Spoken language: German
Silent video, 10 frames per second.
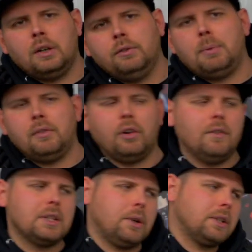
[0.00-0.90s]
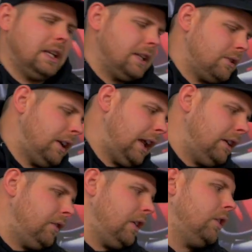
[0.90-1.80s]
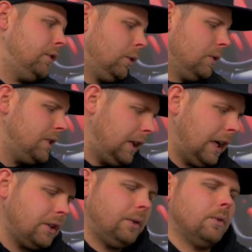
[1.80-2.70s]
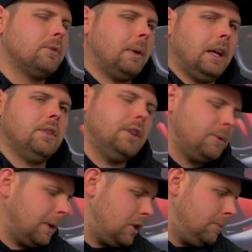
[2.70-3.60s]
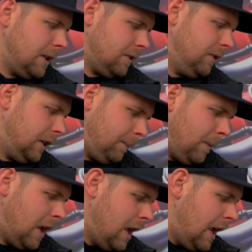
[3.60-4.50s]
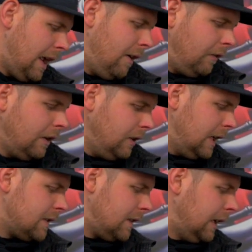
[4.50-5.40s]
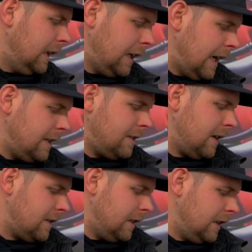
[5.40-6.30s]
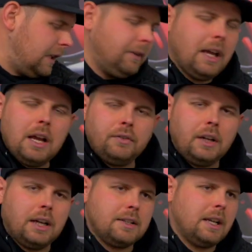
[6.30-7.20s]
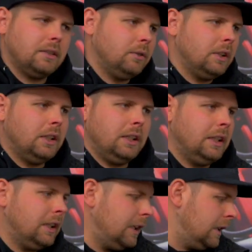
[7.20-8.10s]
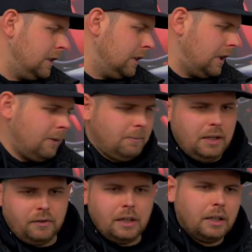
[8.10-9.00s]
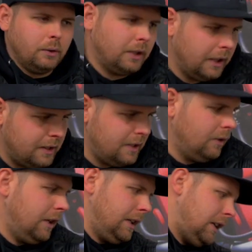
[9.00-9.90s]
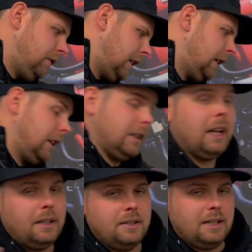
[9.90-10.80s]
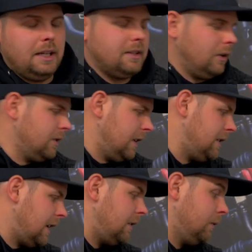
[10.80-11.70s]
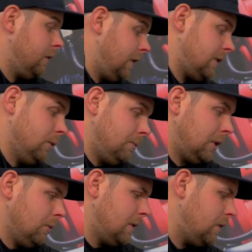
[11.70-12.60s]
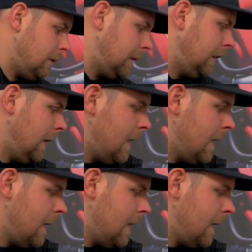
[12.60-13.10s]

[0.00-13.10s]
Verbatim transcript: auf Performance ausgelegt, sondern einfach auf einen günstigen Herstellungspreis und entsprechende Massenware. Wenn jetzt der 1.6er NA-Fahrer sagt oder der äh, NB-Fahrer oder NC oder ND-Fahrer, gerade NC ist auch sehr, sehr gerne Motivation, um mit Kümmern zu arbeiten,